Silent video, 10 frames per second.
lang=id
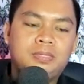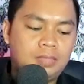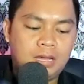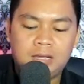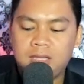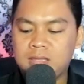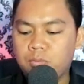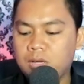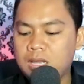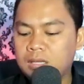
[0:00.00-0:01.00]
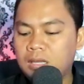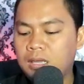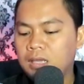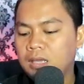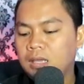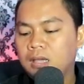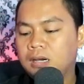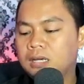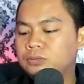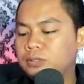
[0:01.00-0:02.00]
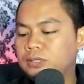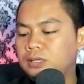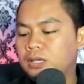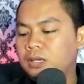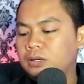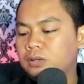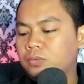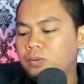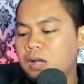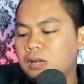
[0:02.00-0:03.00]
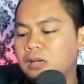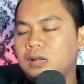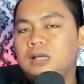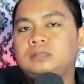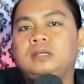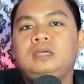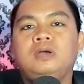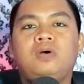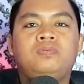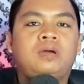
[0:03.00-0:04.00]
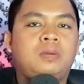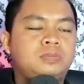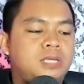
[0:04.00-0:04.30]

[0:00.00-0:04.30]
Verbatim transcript: Nah, kita buka lagi kartu ketiga yang keluar adalah Three of Cups.